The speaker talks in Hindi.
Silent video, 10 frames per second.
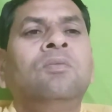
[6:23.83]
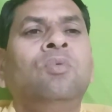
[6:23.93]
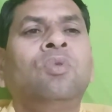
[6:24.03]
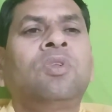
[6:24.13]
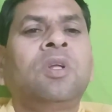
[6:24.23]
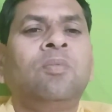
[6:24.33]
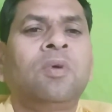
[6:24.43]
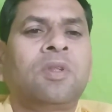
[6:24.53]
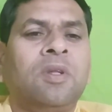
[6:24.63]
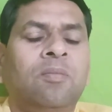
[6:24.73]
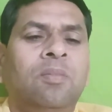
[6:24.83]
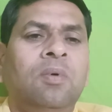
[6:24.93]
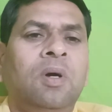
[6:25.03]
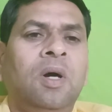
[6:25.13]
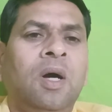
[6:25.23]
वो सब का सब
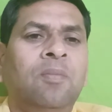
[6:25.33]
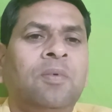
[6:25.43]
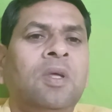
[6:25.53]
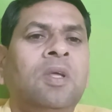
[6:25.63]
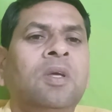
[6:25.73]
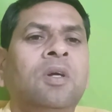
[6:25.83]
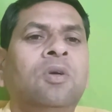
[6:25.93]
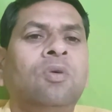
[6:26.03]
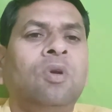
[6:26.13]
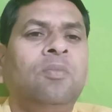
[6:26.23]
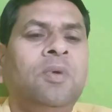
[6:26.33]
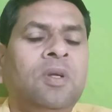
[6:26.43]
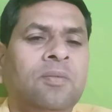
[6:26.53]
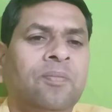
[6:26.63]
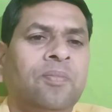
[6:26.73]
आपके ही कंट्रोल में
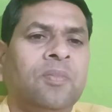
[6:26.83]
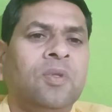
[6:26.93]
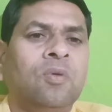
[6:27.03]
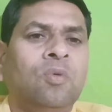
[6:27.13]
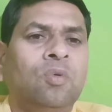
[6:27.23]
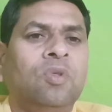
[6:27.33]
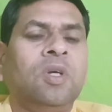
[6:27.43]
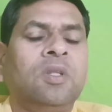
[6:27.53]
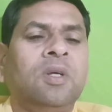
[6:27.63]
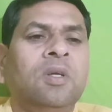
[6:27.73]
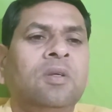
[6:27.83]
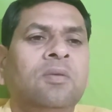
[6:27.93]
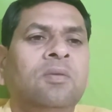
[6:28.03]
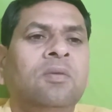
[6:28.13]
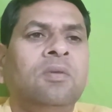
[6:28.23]
हो जाता है
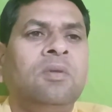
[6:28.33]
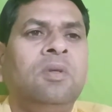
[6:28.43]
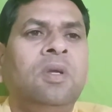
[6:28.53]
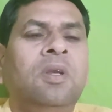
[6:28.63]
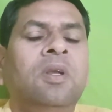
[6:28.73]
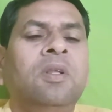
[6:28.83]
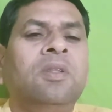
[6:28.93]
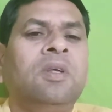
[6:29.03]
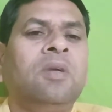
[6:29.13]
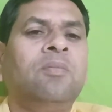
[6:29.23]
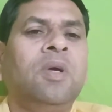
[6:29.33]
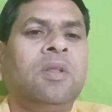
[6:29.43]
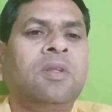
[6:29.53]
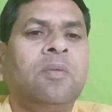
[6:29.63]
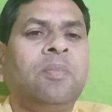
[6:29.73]
ये निरंतर
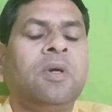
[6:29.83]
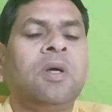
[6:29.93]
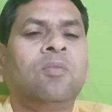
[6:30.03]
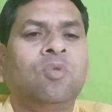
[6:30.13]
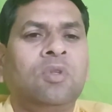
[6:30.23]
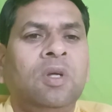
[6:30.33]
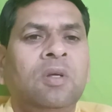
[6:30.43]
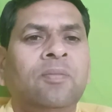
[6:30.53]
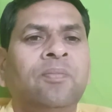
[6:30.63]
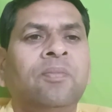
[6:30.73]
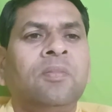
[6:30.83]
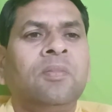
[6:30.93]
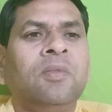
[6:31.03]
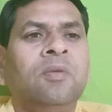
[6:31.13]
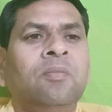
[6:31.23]
अभ्यास का परिणाम होता है
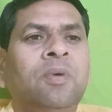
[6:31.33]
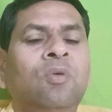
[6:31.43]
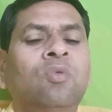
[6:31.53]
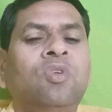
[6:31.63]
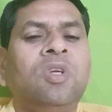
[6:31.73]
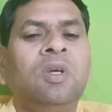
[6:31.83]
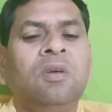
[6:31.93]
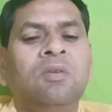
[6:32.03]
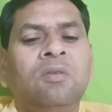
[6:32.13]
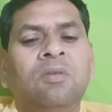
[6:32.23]
पर कुछ एक